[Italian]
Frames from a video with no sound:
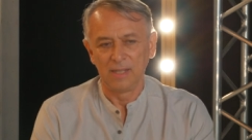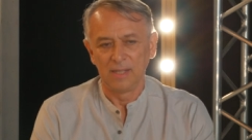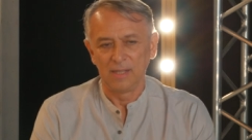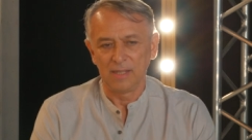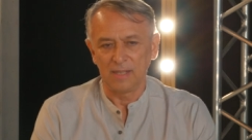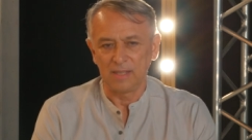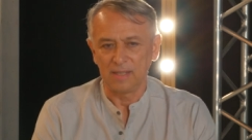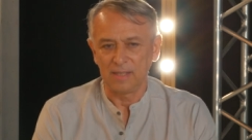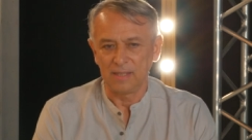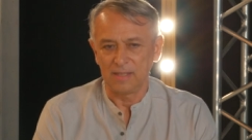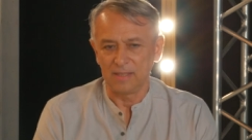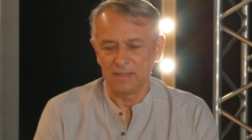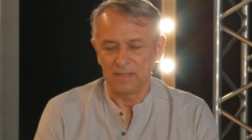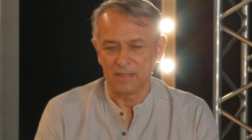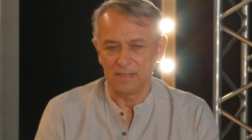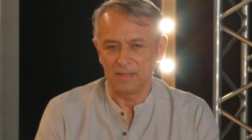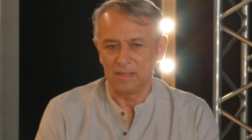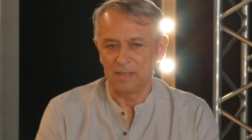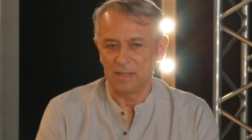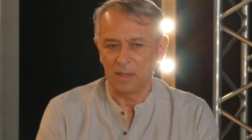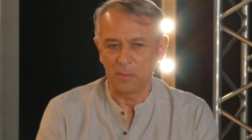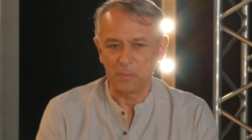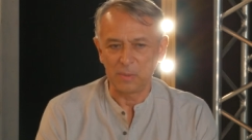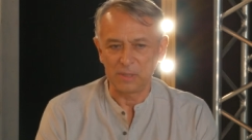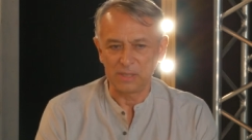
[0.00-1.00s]
eh, eh
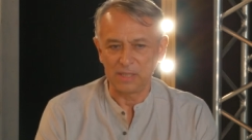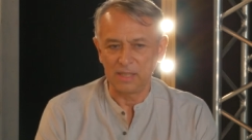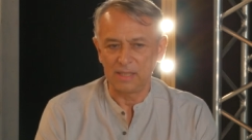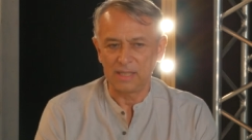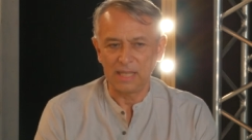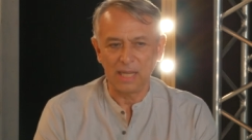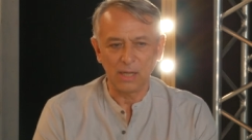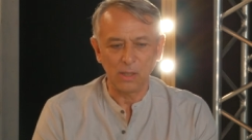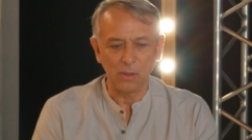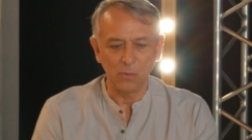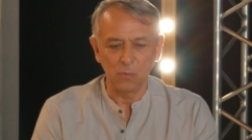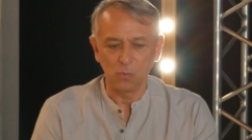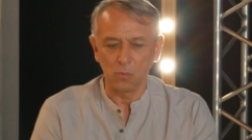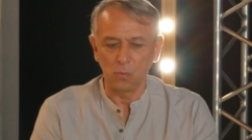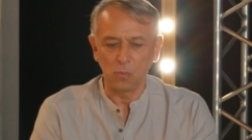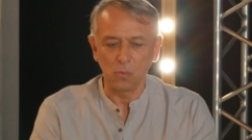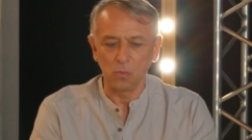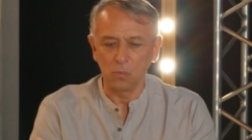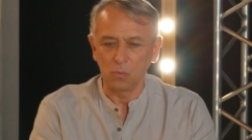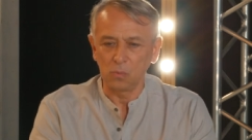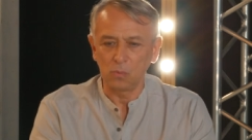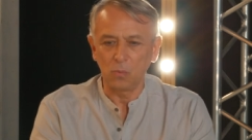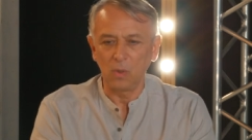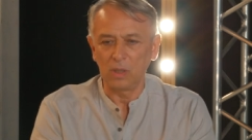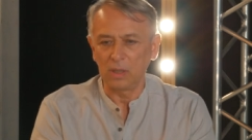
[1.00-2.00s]
di, rappresentare un,
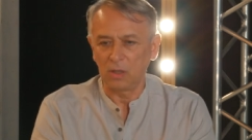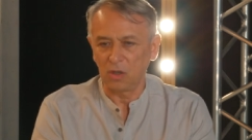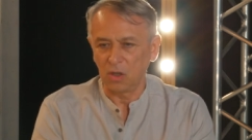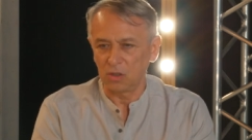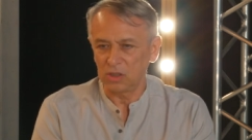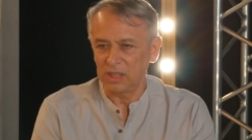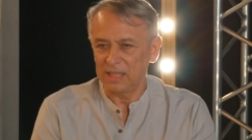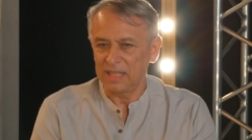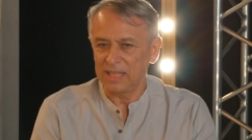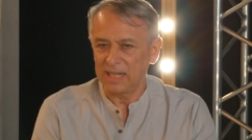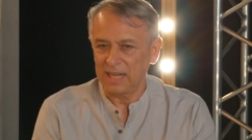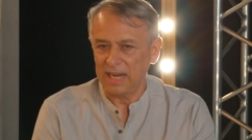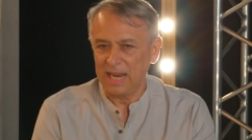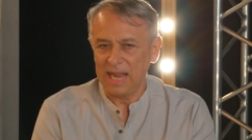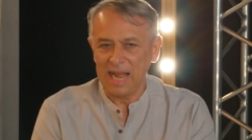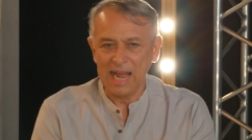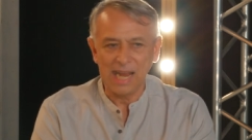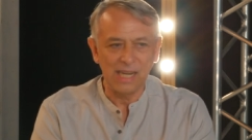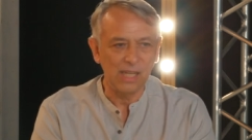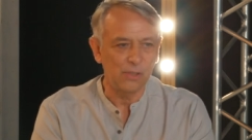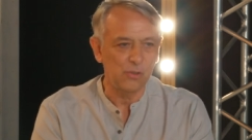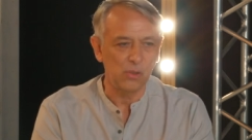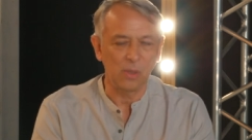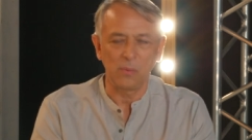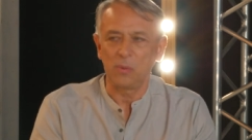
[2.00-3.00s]
un, qualcosa di
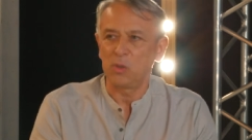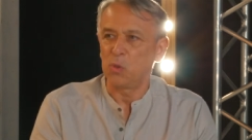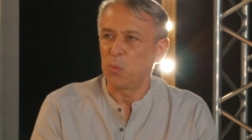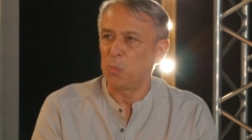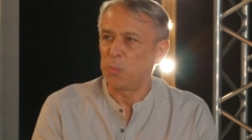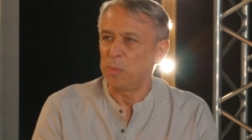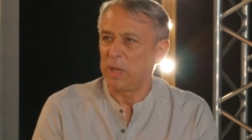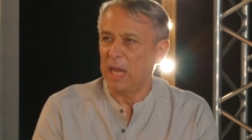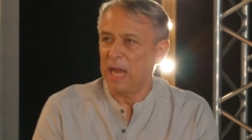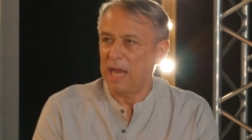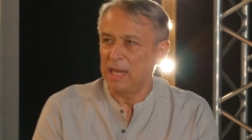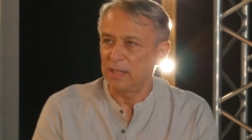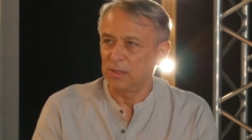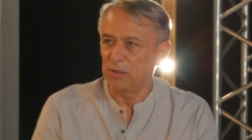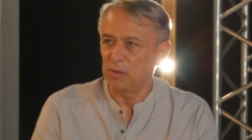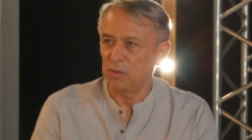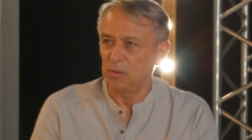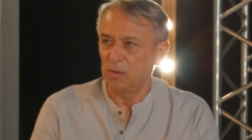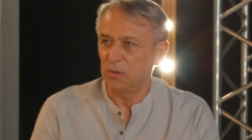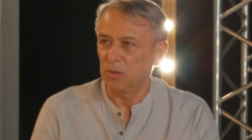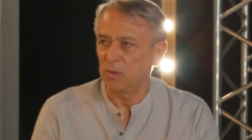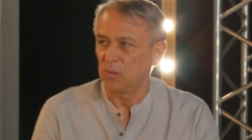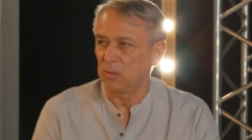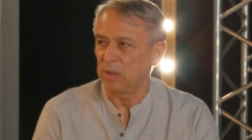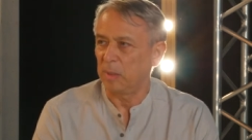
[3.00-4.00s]
reale, cioè quindi un
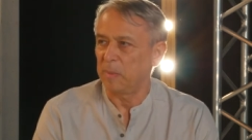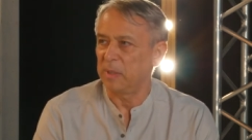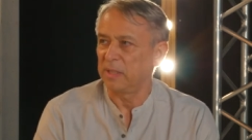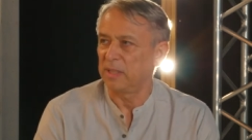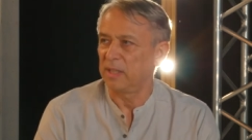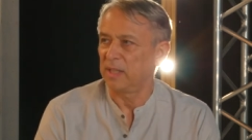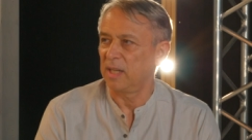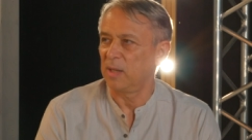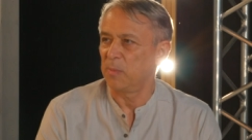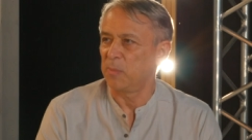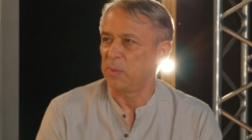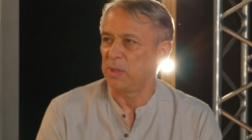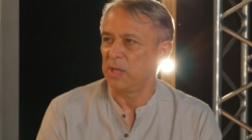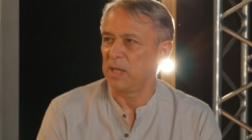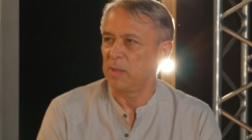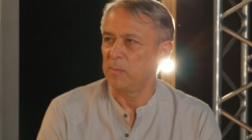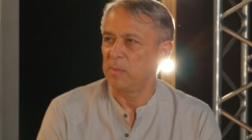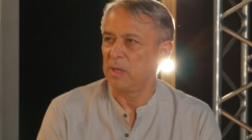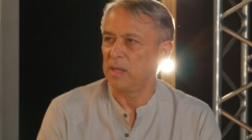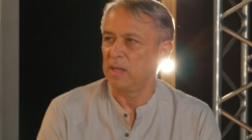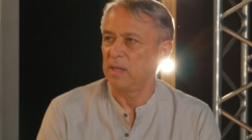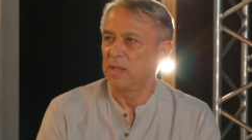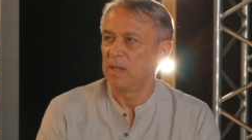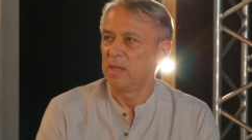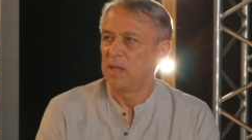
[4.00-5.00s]
piatto, una materia
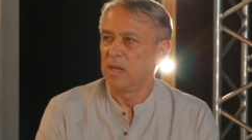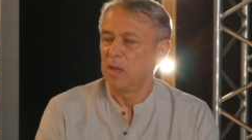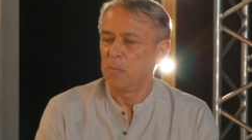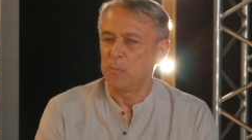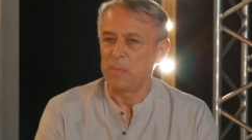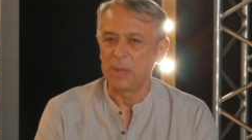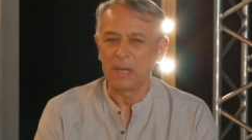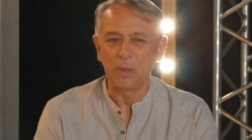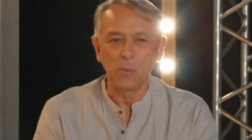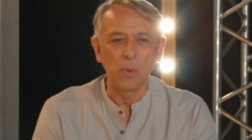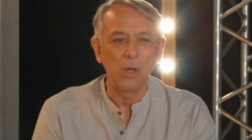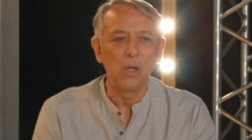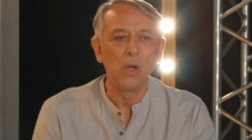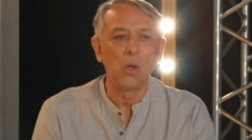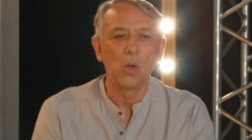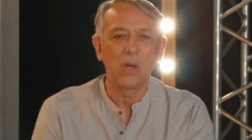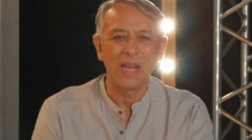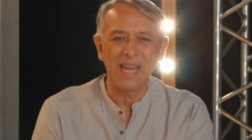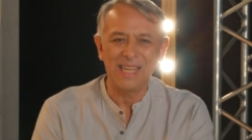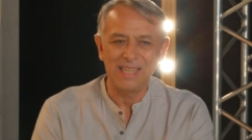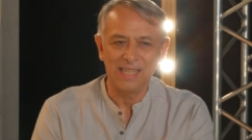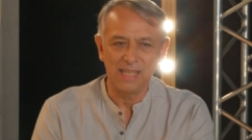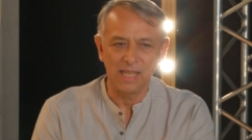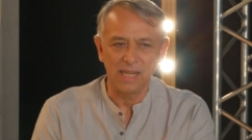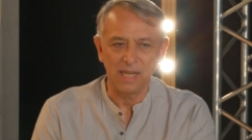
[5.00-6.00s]
prima, per quello
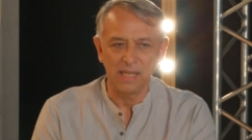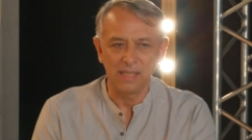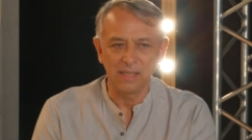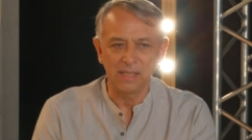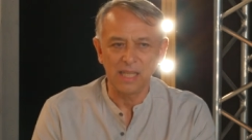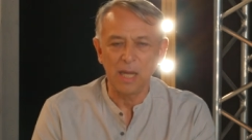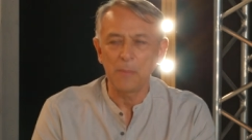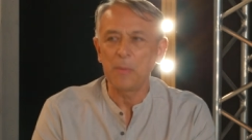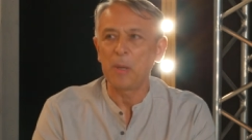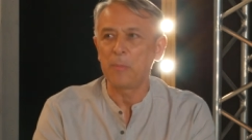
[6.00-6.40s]
che è nella realtà,